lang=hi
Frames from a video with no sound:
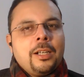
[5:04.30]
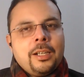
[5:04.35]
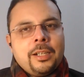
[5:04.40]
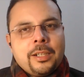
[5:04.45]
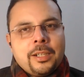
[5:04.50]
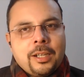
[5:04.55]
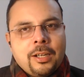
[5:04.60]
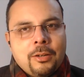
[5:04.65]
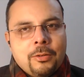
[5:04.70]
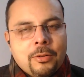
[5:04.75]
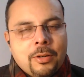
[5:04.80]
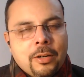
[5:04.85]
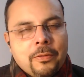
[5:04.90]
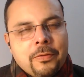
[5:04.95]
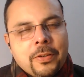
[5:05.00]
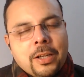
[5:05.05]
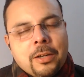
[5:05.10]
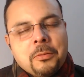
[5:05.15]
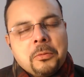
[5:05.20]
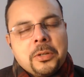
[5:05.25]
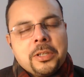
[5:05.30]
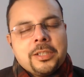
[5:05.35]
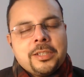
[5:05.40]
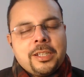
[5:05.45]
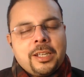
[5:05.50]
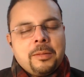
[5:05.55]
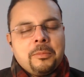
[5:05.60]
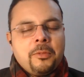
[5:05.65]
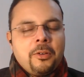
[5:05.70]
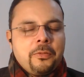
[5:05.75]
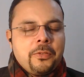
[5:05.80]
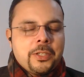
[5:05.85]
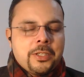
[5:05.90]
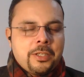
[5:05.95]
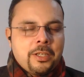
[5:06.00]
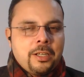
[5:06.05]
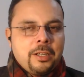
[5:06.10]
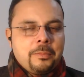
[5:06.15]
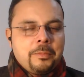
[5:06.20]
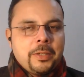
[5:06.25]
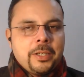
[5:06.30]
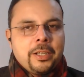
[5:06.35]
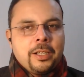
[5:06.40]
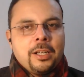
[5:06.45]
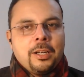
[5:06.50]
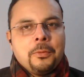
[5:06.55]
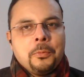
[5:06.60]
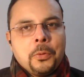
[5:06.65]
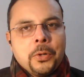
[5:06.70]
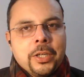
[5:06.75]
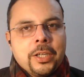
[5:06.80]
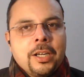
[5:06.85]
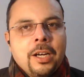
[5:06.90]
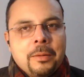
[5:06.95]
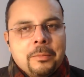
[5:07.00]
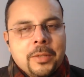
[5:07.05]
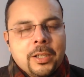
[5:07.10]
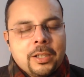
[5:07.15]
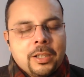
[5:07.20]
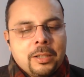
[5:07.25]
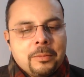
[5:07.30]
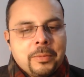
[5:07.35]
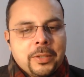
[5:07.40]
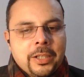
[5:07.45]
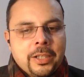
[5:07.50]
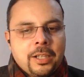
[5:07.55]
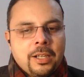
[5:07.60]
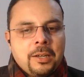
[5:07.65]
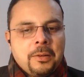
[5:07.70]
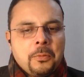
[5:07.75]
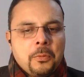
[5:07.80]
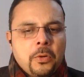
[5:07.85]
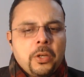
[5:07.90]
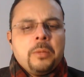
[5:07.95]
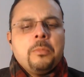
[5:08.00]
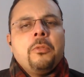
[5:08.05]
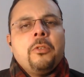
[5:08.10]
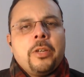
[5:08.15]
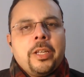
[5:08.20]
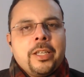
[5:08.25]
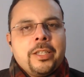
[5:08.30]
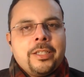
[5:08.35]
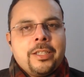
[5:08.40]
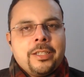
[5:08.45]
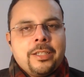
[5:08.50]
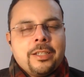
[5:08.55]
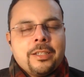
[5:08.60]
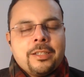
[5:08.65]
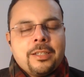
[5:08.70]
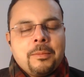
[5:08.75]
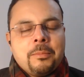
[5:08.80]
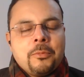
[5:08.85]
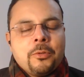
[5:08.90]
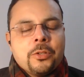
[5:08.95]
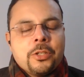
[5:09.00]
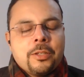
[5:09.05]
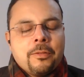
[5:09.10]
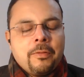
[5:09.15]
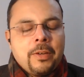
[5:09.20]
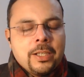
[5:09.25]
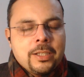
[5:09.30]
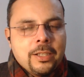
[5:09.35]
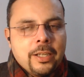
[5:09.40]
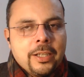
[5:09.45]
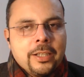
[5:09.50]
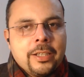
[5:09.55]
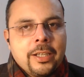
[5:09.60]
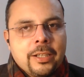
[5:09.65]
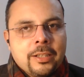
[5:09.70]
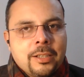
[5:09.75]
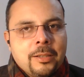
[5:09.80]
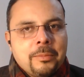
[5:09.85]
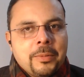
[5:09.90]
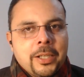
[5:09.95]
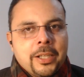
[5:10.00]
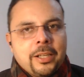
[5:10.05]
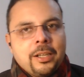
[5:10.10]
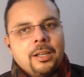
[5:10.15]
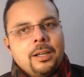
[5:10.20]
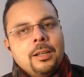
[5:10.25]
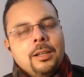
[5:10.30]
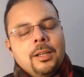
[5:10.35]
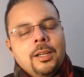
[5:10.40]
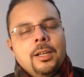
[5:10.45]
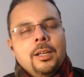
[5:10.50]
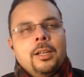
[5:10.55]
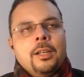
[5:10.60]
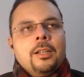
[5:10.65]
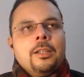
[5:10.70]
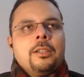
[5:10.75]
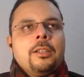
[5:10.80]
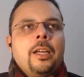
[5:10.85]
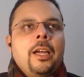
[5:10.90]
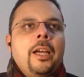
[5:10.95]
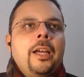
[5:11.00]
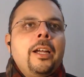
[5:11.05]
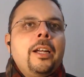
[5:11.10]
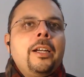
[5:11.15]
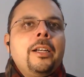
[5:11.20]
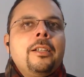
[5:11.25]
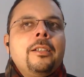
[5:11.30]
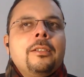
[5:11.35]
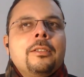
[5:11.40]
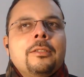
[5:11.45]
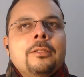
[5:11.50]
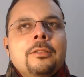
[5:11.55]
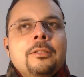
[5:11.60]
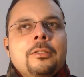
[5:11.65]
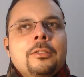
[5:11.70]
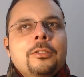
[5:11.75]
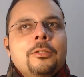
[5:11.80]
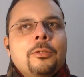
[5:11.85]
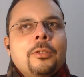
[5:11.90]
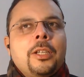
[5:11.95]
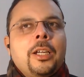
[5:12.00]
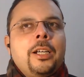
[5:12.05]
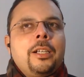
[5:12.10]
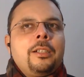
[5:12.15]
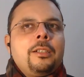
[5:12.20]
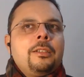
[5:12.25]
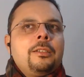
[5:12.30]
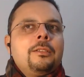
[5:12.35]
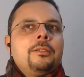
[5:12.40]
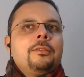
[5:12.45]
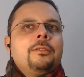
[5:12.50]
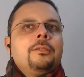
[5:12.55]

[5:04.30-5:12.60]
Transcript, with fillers: कल क्या होगा फिर वही सेम ऑफिस जाना पड़ेगा वही काम करना पड़ेगा वही बोरिंग चीजें सब कुछ वैसा ही देखना पड़ेगा एंड यू गेट